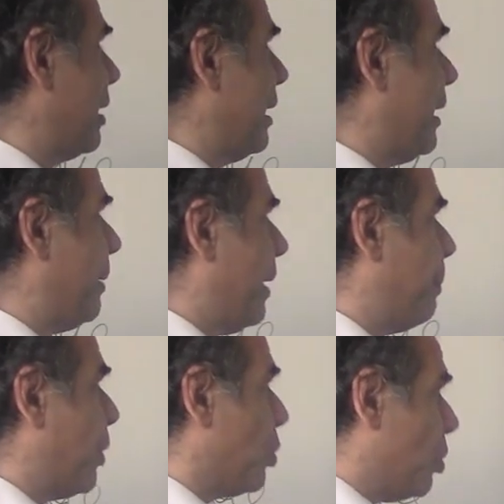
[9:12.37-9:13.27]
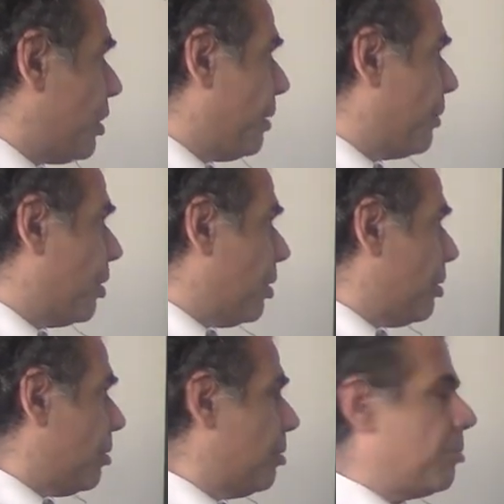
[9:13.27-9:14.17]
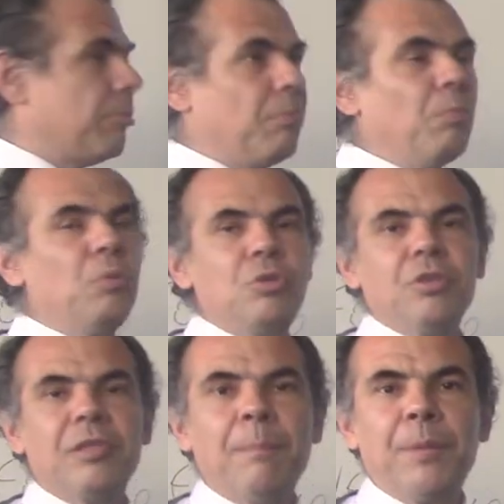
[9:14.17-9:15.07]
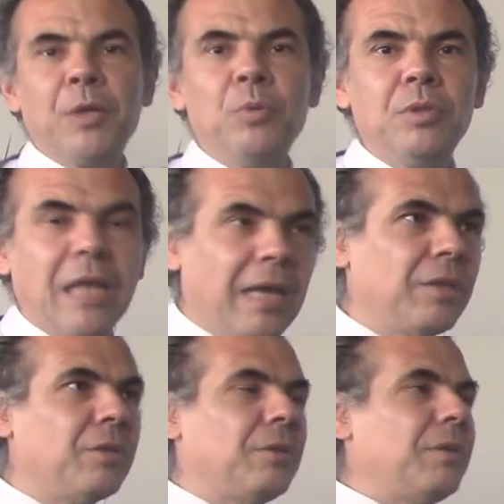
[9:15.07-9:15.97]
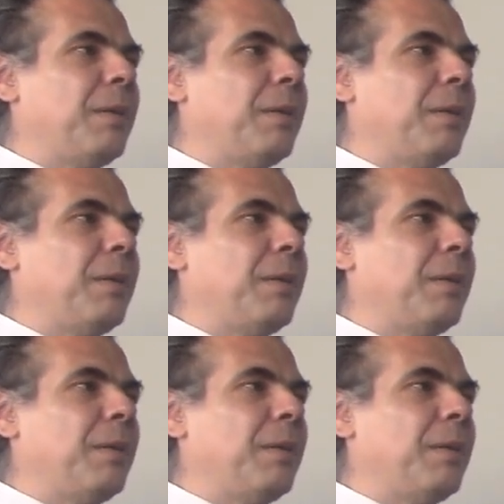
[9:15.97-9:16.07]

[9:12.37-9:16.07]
Y, y por último, muchos se han preguntado,